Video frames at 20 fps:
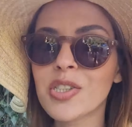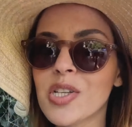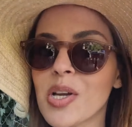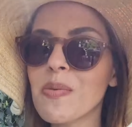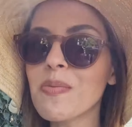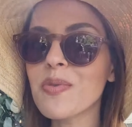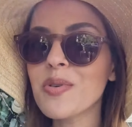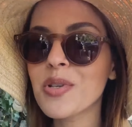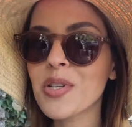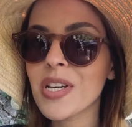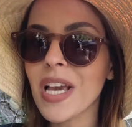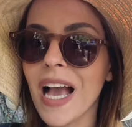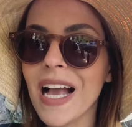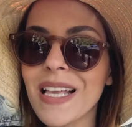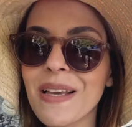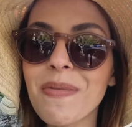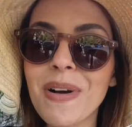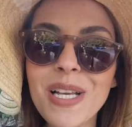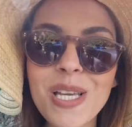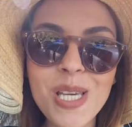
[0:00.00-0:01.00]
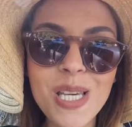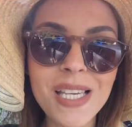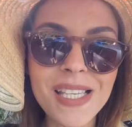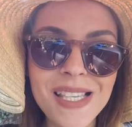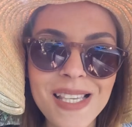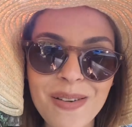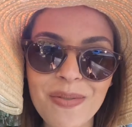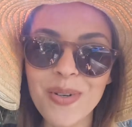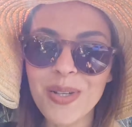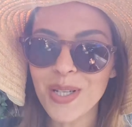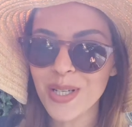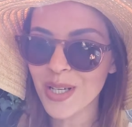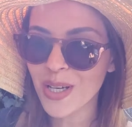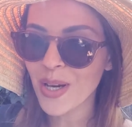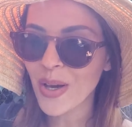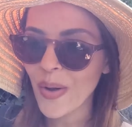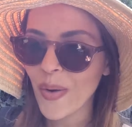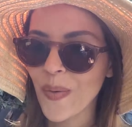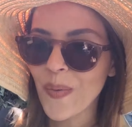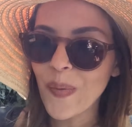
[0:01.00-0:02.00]
Estamos animadíssimos
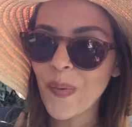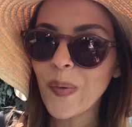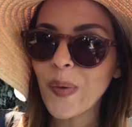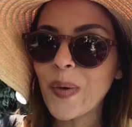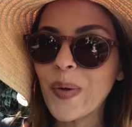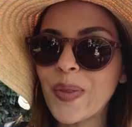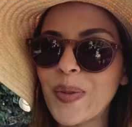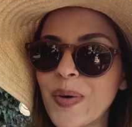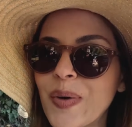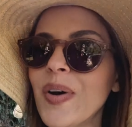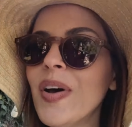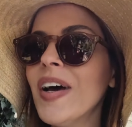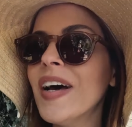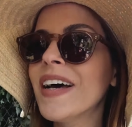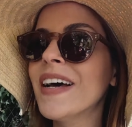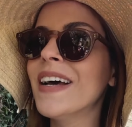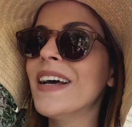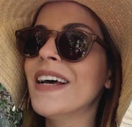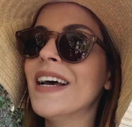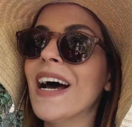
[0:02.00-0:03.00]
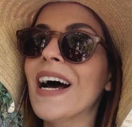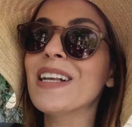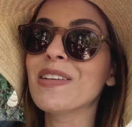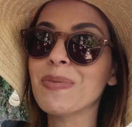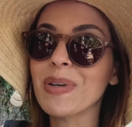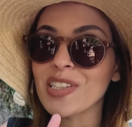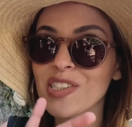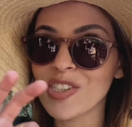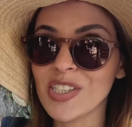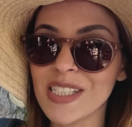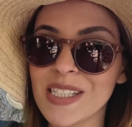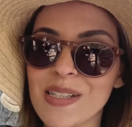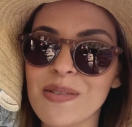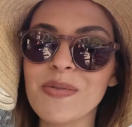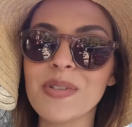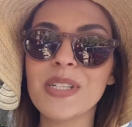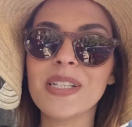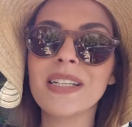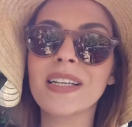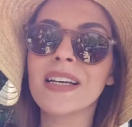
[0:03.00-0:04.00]
com foto.
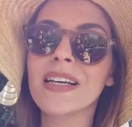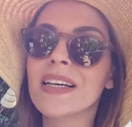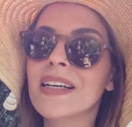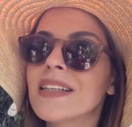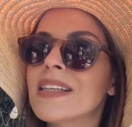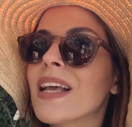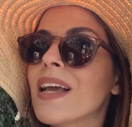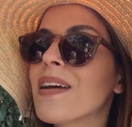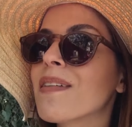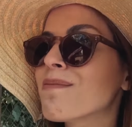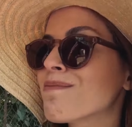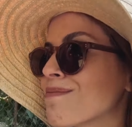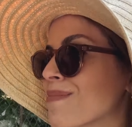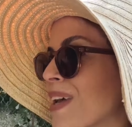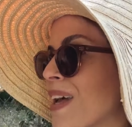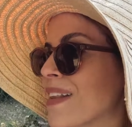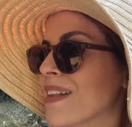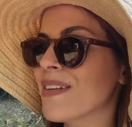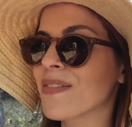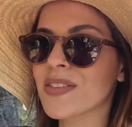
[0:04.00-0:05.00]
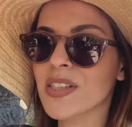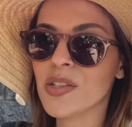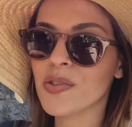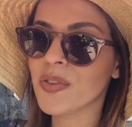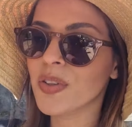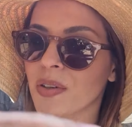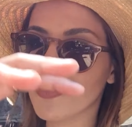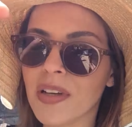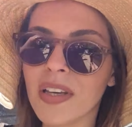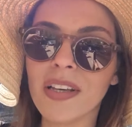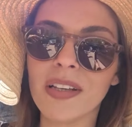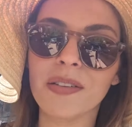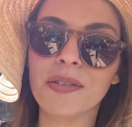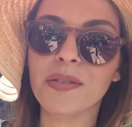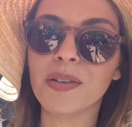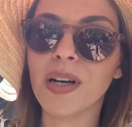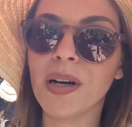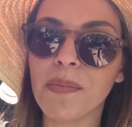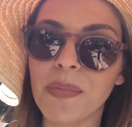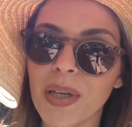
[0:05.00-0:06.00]
Animadíssimos. Tem, vocês viram aqui
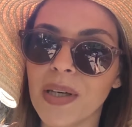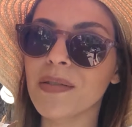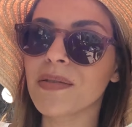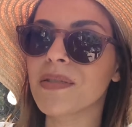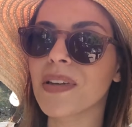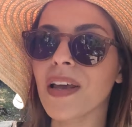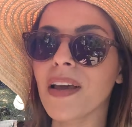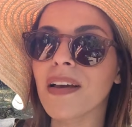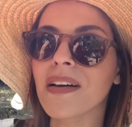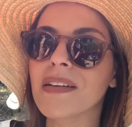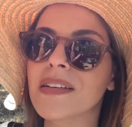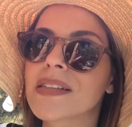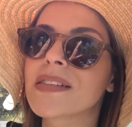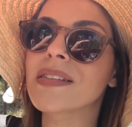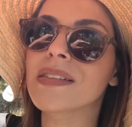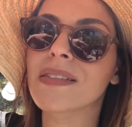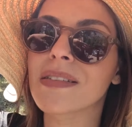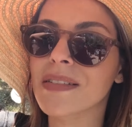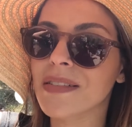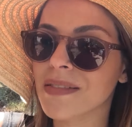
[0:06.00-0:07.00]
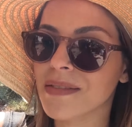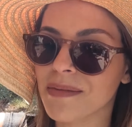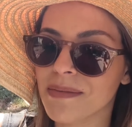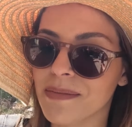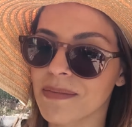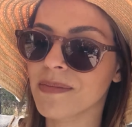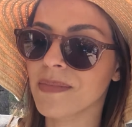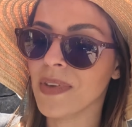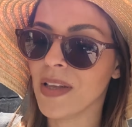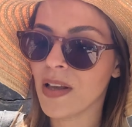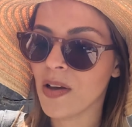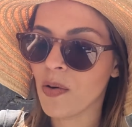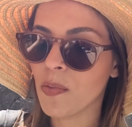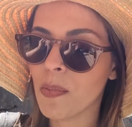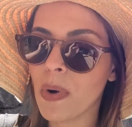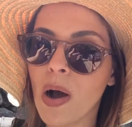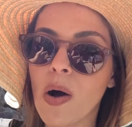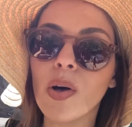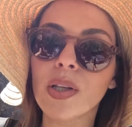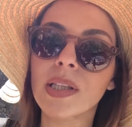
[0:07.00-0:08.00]
no caminho tem essa,
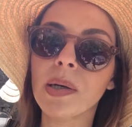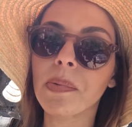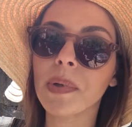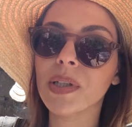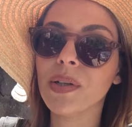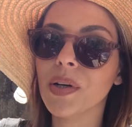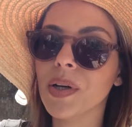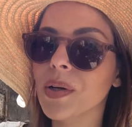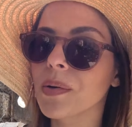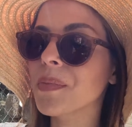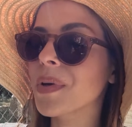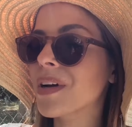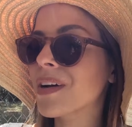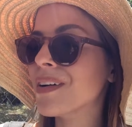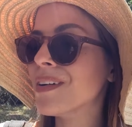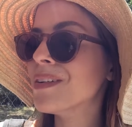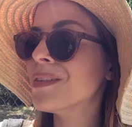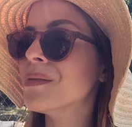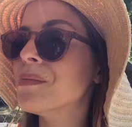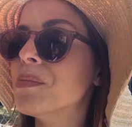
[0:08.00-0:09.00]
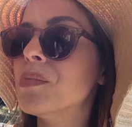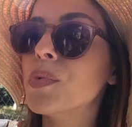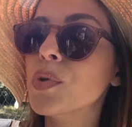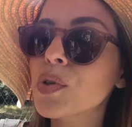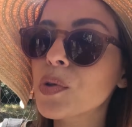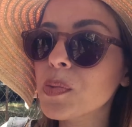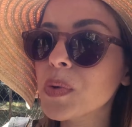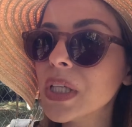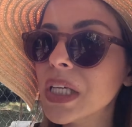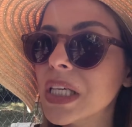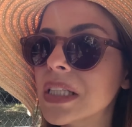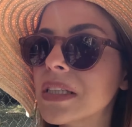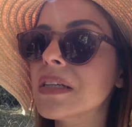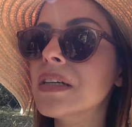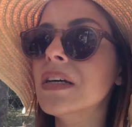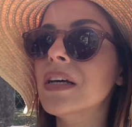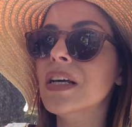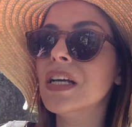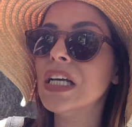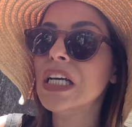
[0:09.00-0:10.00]
uma rota panorâmica muito bonita,
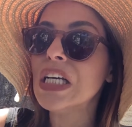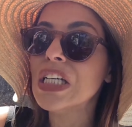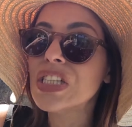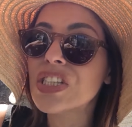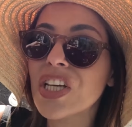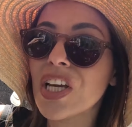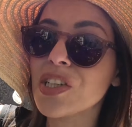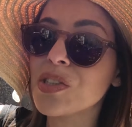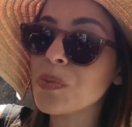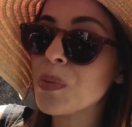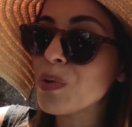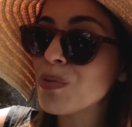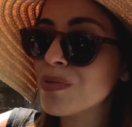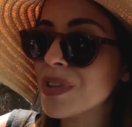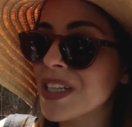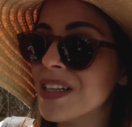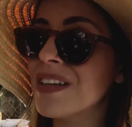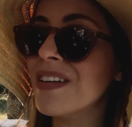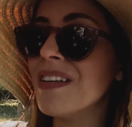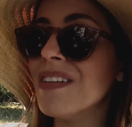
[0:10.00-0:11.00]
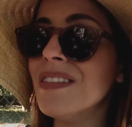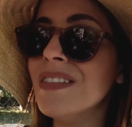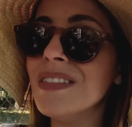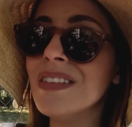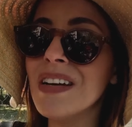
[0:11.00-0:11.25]
cheia de montanha,